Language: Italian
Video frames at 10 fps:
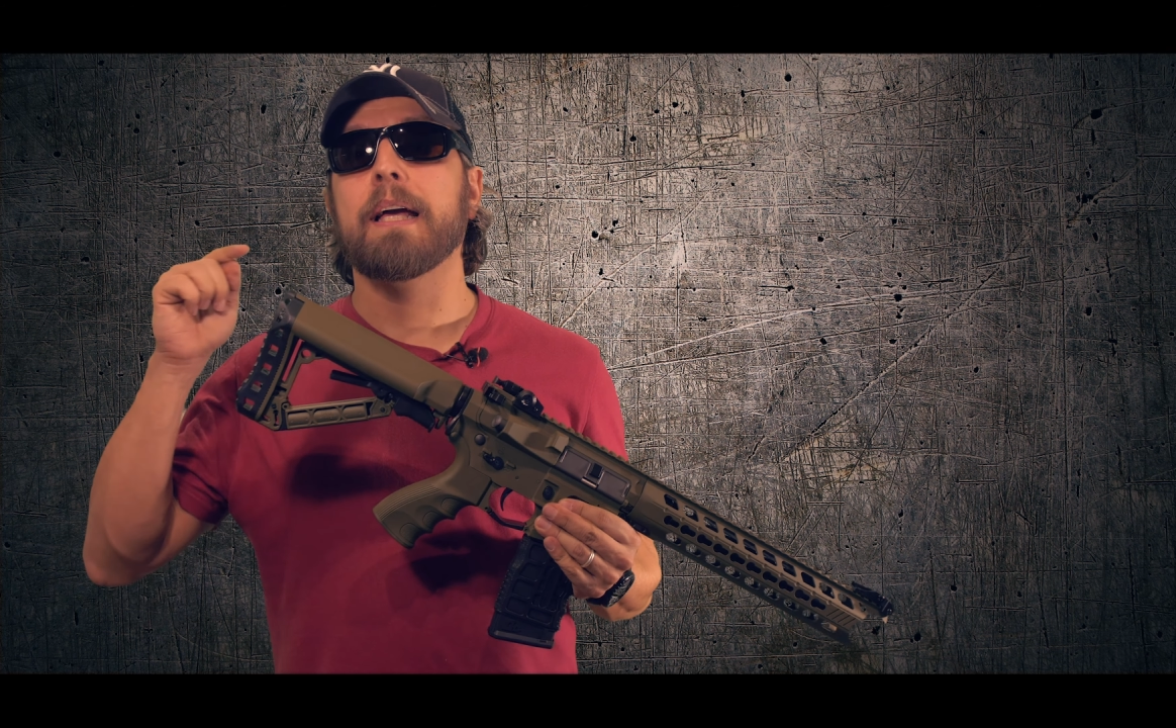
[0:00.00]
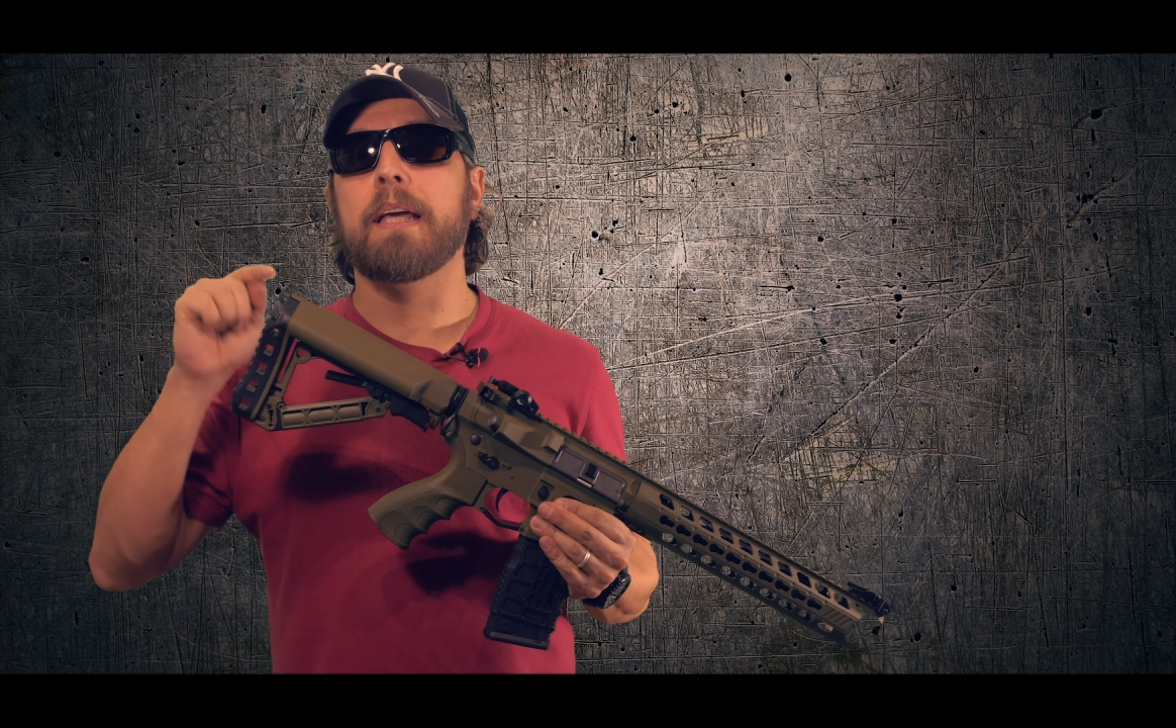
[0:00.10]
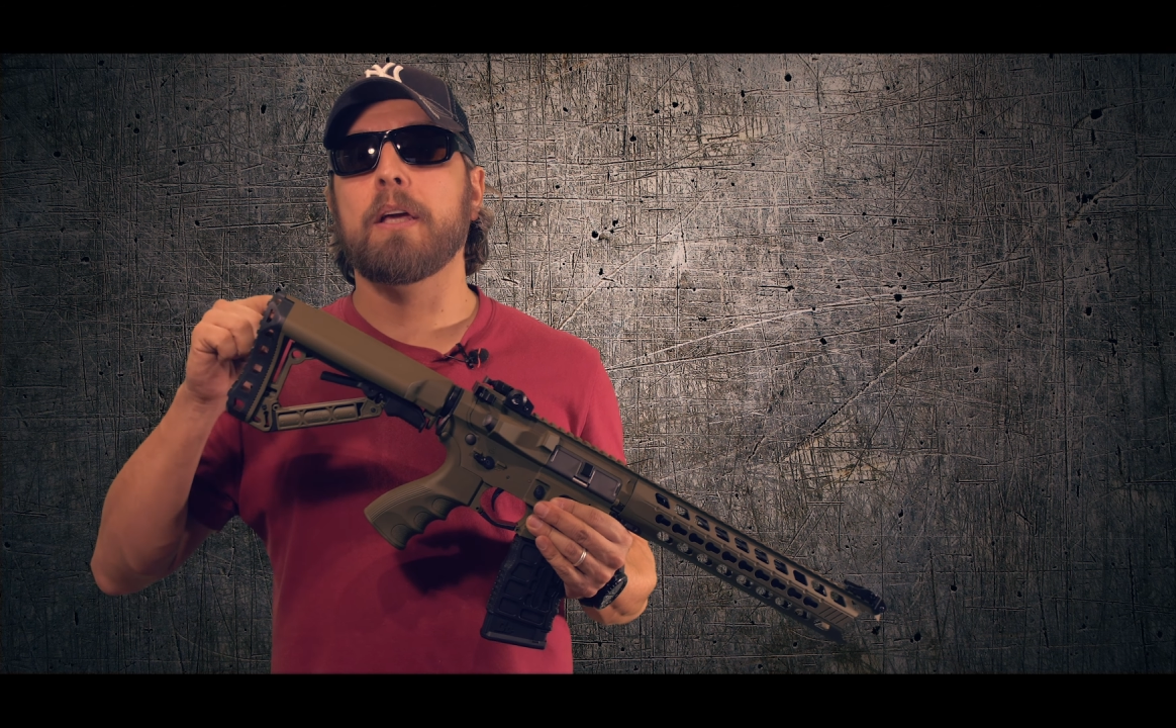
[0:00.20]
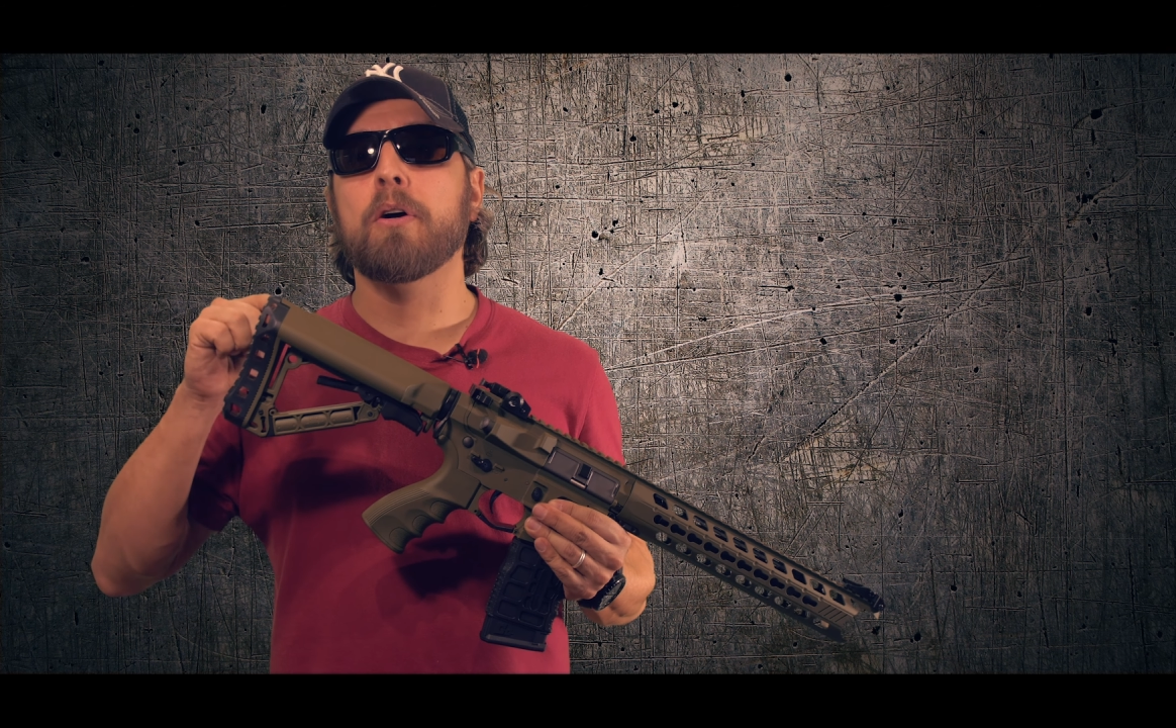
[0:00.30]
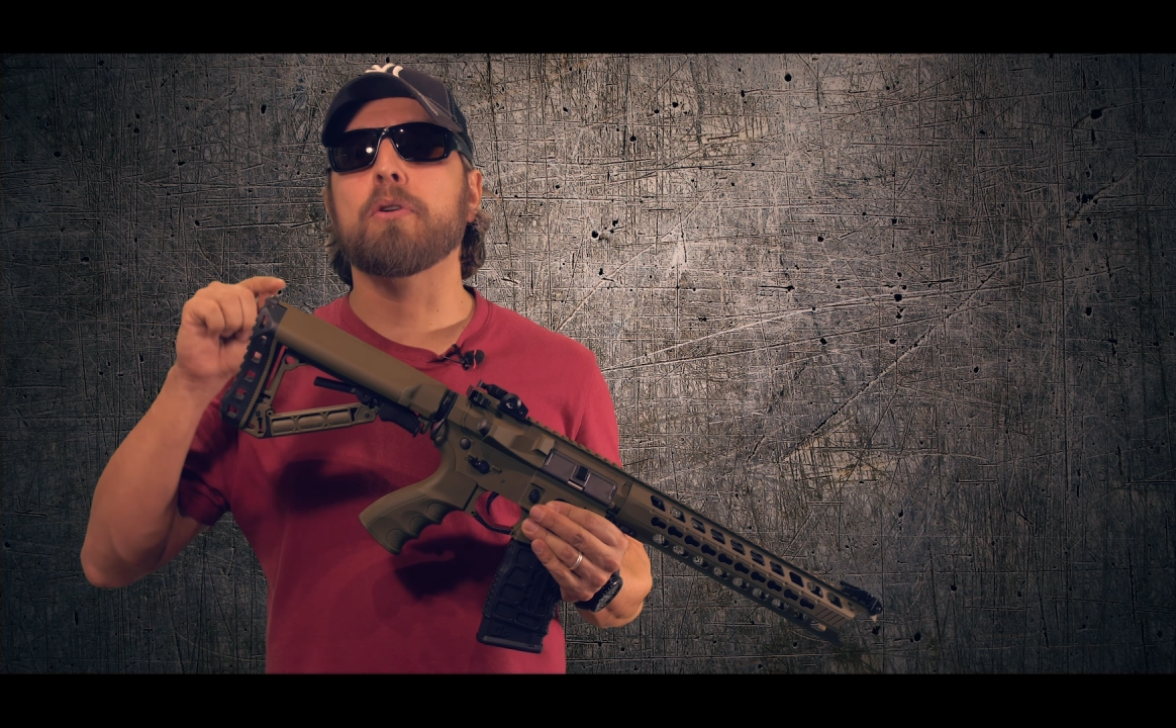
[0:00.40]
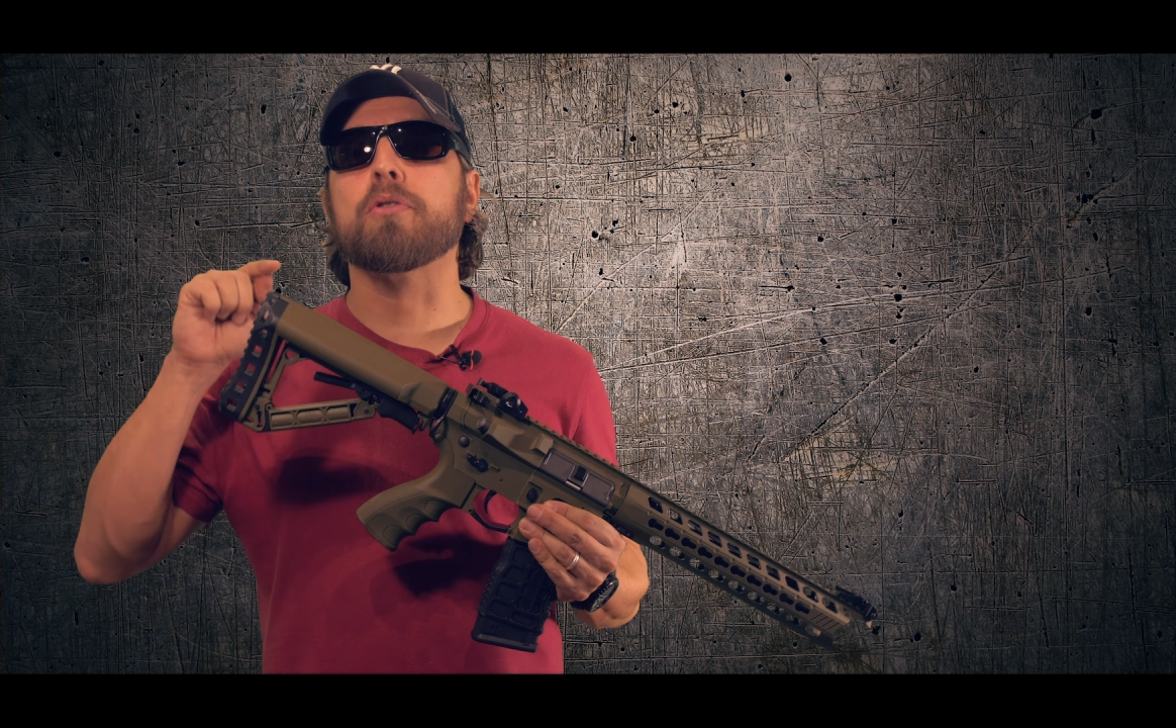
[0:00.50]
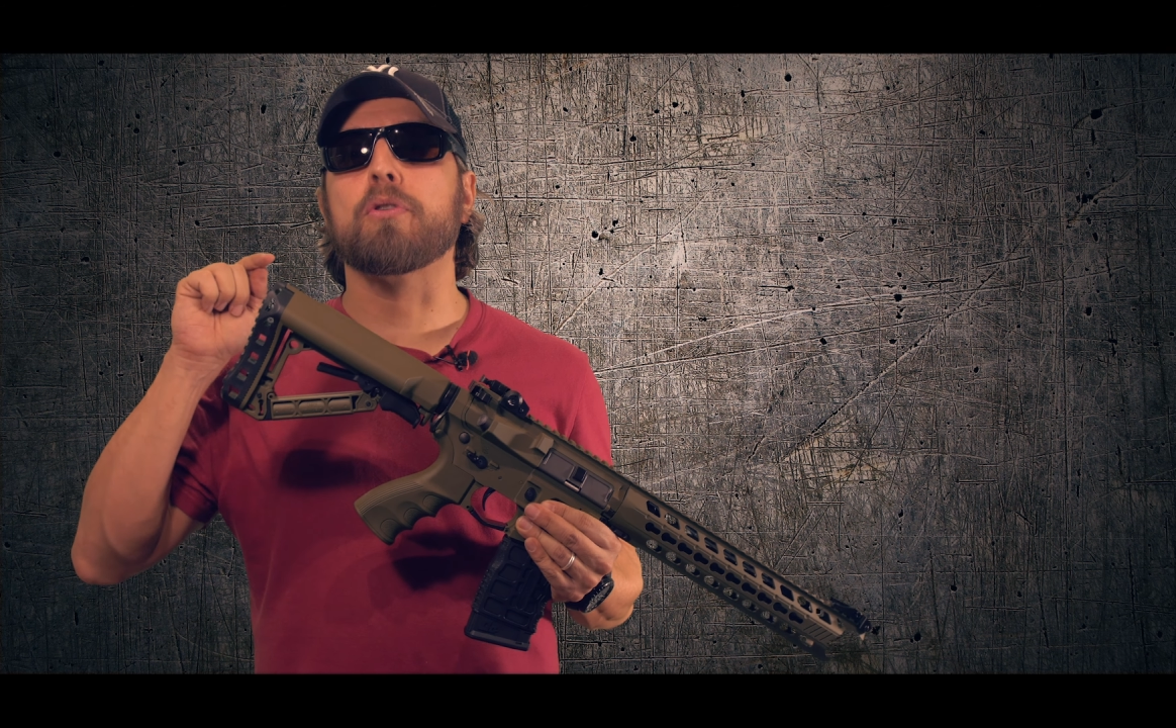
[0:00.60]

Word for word: io non